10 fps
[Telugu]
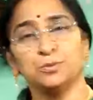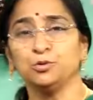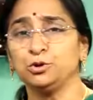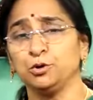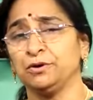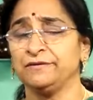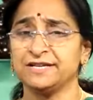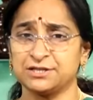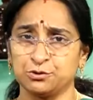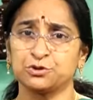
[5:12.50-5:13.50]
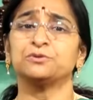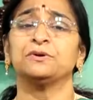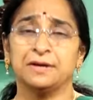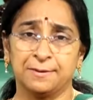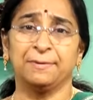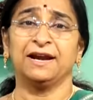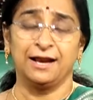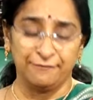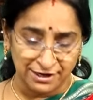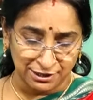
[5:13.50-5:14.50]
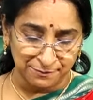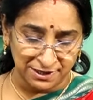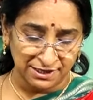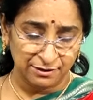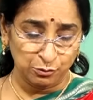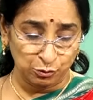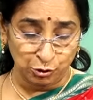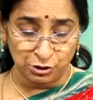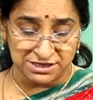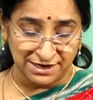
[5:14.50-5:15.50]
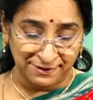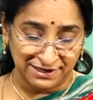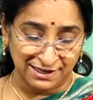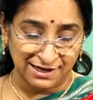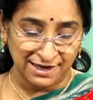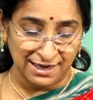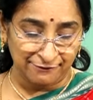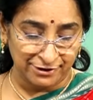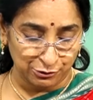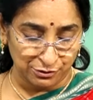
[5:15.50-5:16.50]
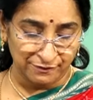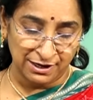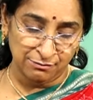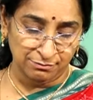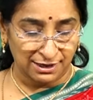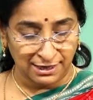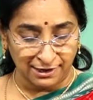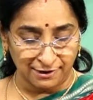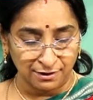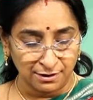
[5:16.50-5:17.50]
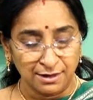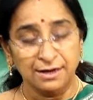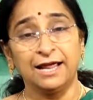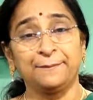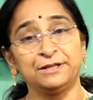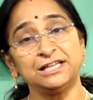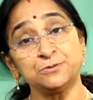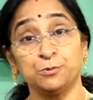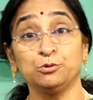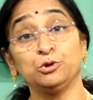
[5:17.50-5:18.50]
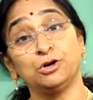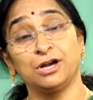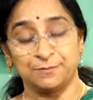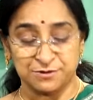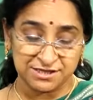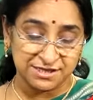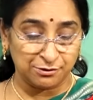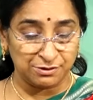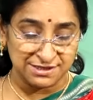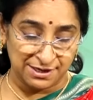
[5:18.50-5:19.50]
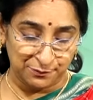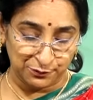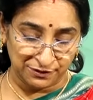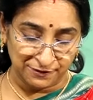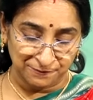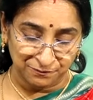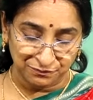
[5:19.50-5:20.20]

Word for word: స్పూన్తో కూడా వేసుకోవచ్చు మన అలవాటును బట్టి నూనెలో చేయి పెట్టగలిగే అలవాటు ఉన్నవాళ్ళు అలాగా లేకపోతే స్పూన్తో డ్రాప్ చేసినా కూడా సరిపోతుంది